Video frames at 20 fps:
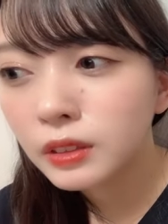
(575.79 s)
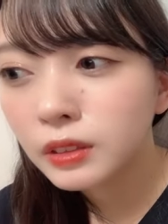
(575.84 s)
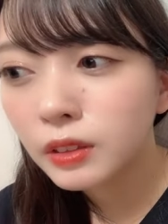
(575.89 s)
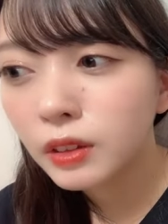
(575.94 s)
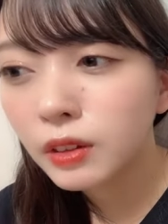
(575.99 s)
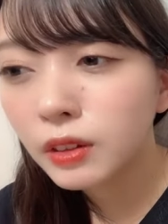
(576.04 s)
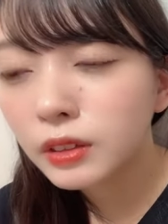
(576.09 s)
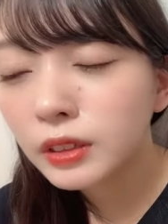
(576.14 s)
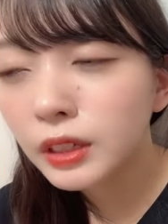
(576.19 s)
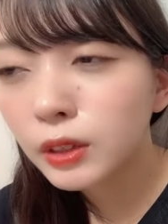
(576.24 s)
だ
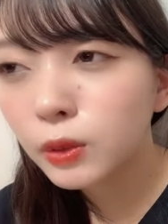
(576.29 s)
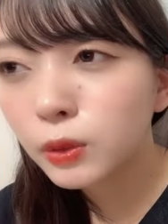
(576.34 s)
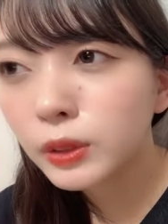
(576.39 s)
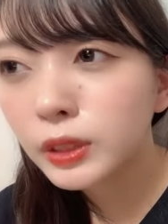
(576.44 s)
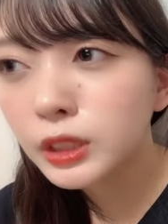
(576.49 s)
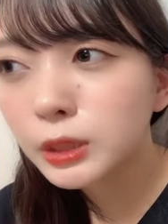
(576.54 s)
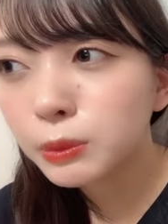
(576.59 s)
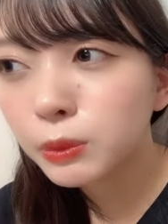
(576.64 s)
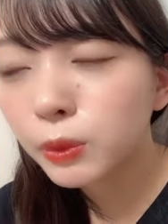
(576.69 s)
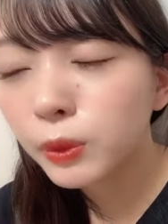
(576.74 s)
から結構い
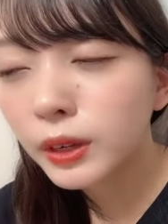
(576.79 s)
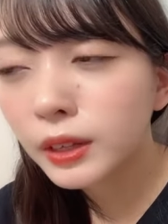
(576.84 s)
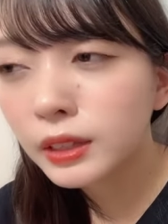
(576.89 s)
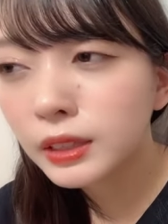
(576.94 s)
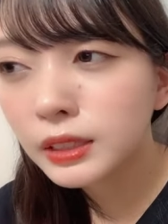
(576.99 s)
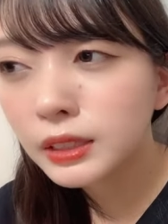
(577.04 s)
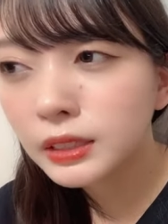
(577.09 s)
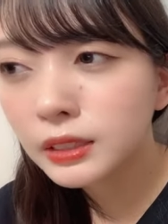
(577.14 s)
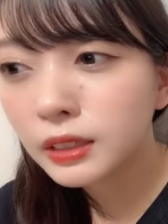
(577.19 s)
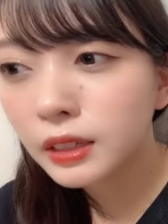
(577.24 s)
つもお
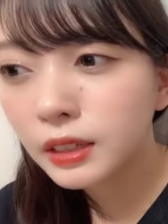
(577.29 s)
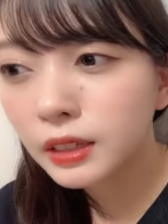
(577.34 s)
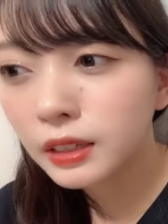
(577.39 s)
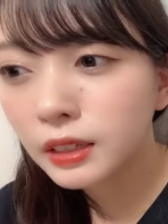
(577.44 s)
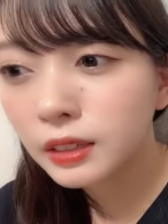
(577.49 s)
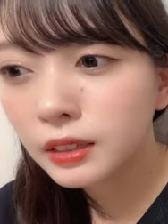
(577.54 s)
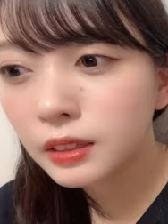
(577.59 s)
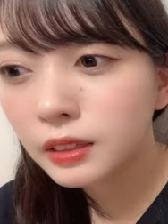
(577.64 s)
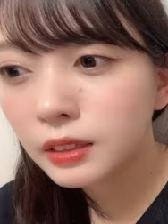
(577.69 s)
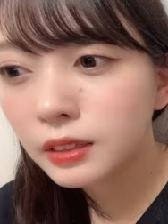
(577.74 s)
話し
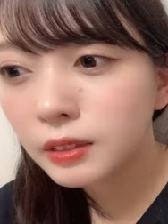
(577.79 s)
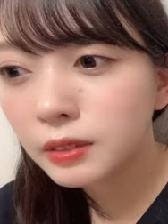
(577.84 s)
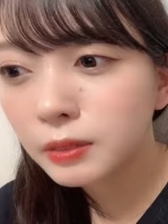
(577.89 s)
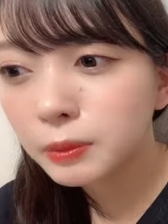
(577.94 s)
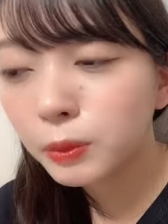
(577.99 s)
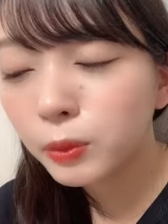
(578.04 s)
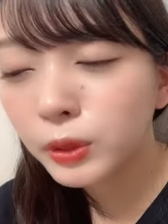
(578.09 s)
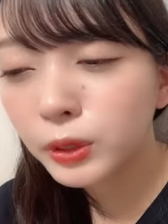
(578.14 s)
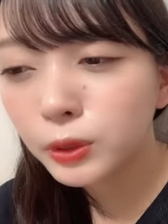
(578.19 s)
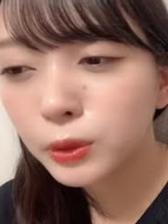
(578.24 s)
会
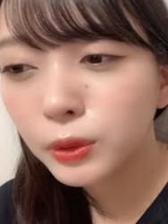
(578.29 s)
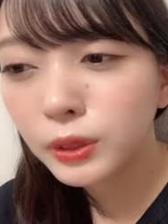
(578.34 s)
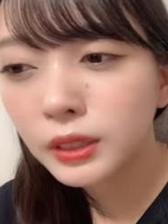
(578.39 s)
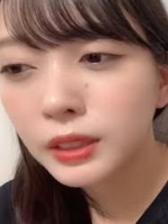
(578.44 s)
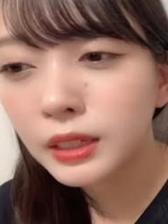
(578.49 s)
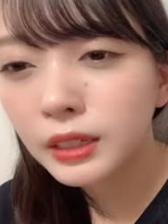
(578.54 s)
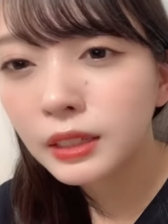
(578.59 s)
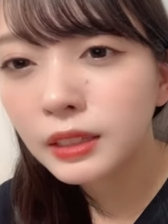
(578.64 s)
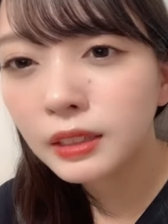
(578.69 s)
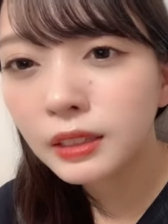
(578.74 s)
もう人い
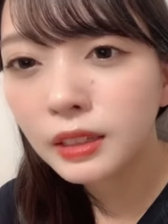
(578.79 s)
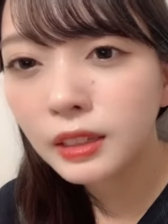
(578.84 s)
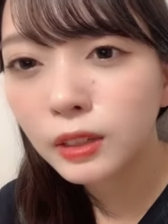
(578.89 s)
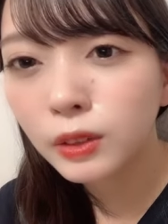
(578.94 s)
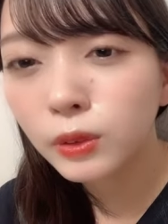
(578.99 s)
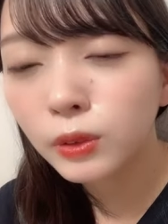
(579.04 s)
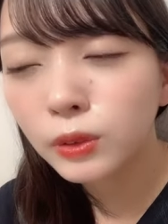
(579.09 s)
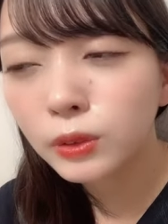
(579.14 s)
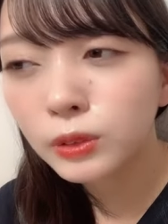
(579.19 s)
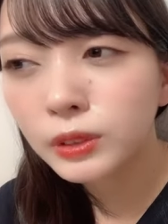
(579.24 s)
ないんだけ
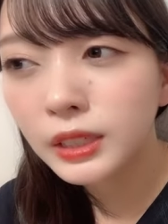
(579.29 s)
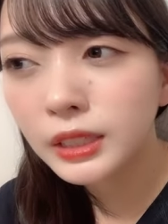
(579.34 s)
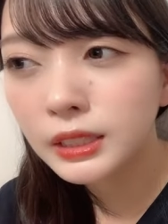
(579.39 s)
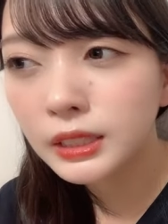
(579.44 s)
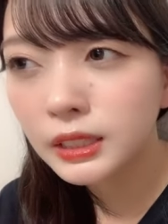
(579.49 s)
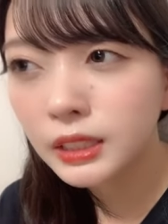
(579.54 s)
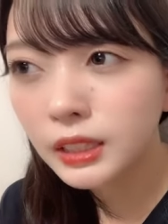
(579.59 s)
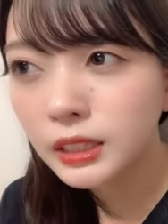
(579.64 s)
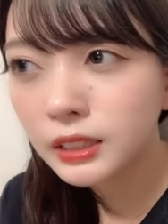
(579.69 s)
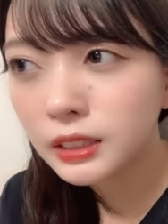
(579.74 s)
ど受
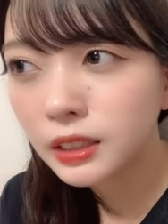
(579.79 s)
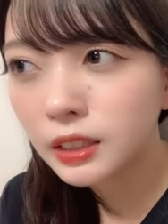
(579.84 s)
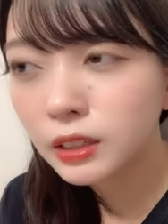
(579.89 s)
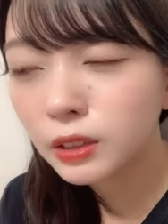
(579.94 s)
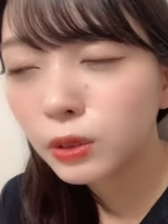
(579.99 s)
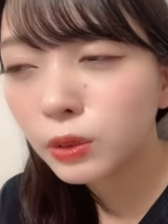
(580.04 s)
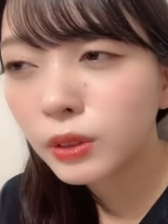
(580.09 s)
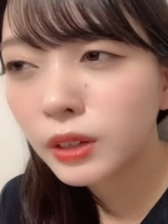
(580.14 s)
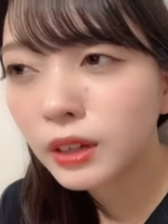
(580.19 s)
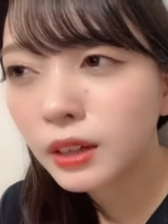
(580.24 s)
付した
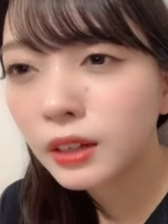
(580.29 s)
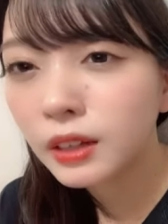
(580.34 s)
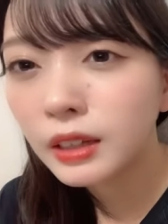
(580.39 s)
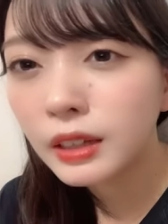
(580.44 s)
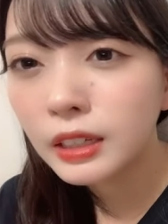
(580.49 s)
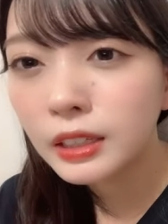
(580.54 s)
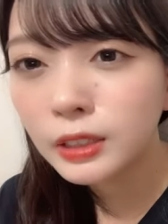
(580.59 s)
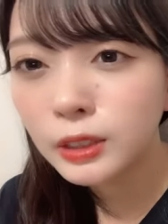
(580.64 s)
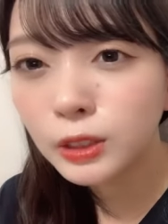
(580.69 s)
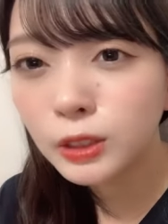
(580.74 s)
人が
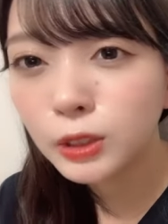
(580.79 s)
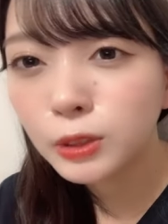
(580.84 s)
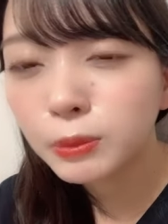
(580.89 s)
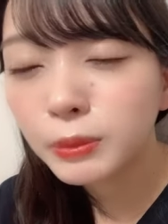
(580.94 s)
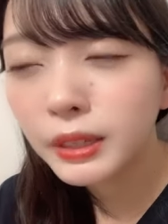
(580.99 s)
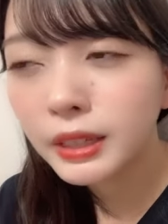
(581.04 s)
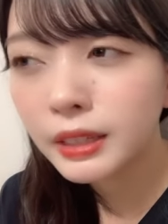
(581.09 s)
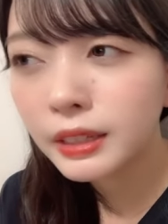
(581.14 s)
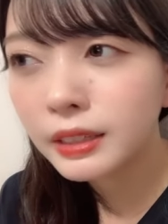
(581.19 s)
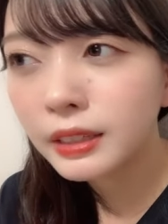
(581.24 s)
数
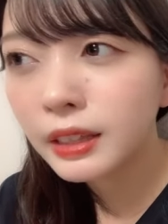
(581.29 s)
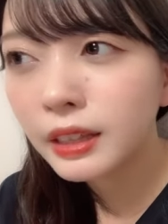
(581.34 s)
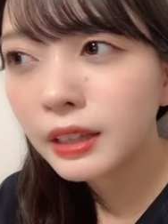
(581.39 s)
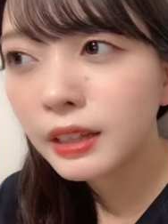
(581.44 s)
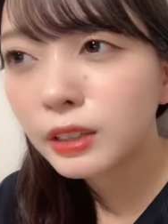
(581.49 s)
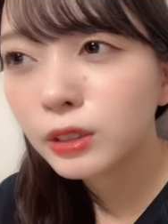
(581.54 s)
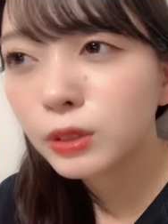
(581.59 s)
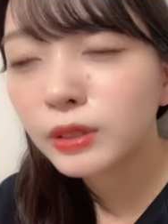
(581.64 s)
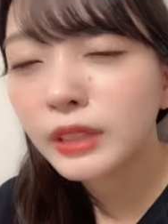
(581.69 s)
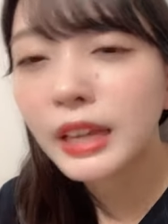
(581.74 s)
名い
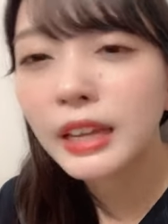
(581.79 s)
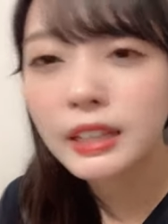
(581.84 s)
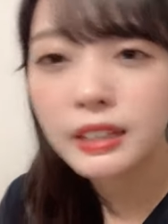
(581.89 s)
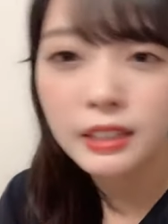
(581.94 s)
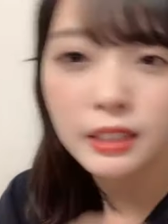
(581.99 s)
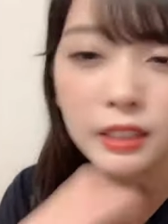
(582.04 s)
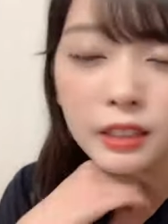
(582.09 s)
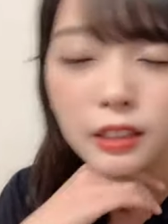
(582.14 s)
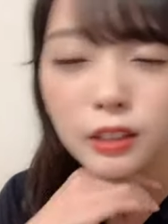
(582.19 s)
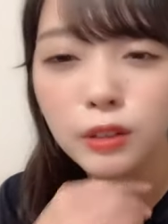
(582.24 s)
て待
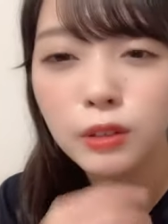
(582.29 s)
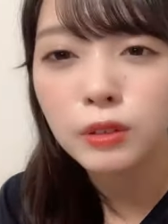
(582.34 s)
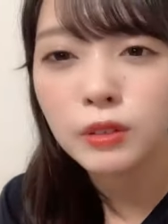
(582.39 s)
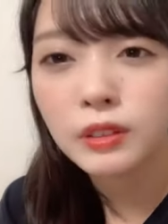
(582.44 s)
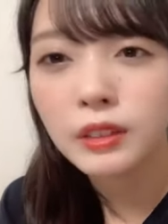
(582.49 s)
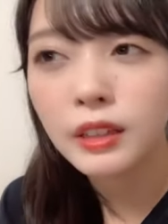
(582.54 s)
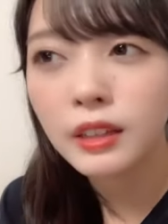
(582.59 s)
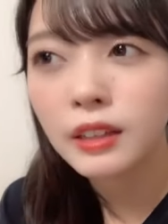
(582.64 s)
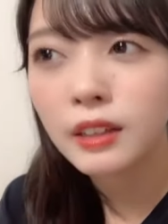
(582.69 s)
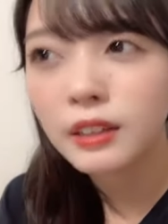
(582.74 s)
機って言っ
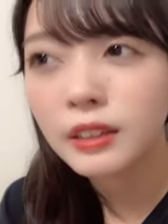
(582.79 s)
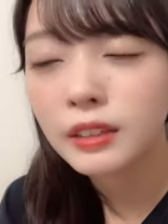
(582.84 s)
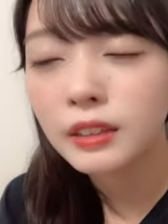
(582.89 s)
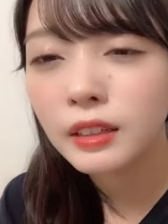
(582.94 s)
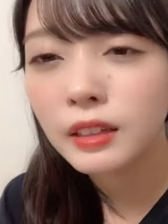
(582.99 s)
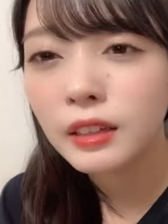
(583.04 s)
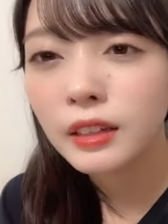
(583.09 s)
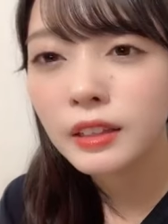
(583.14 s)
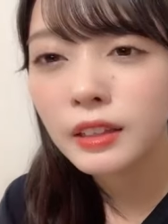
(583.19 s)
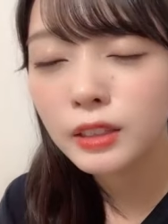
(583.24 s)
て
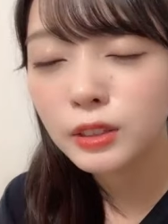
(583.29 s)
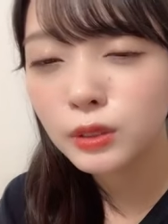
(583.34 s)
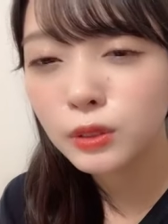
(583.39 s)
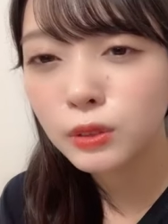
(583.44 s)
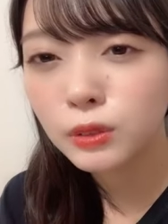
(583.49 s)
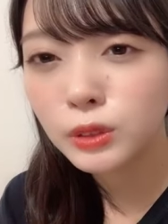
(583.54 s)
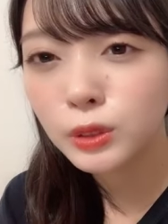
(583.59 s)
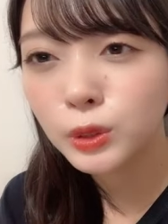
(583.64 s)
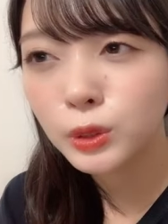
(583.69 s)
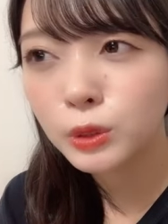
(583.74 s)
でそ
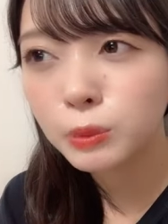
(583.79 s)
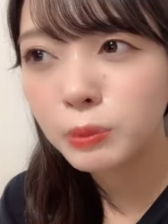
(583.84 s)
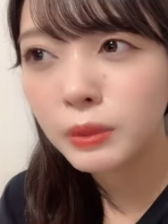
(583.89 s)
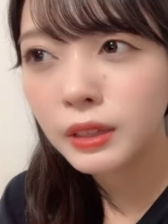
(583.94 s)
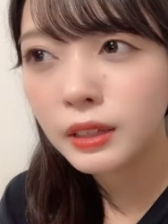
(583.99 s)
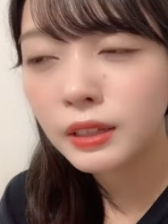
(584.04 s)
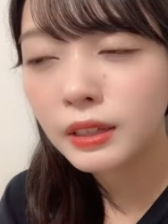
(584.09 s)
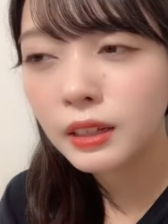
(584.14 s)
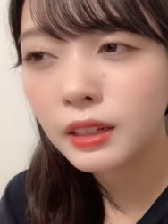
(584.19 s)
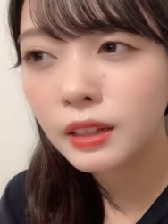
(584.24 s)
の数
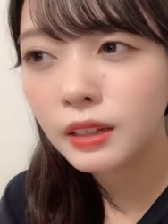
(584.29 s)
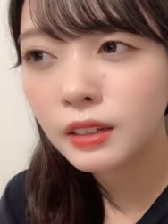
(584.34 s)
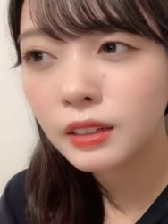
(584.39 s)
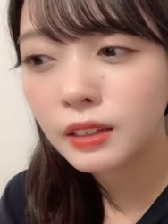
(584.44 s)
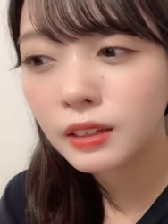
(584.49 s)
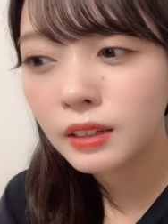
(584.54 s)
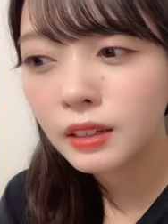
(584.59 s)
名が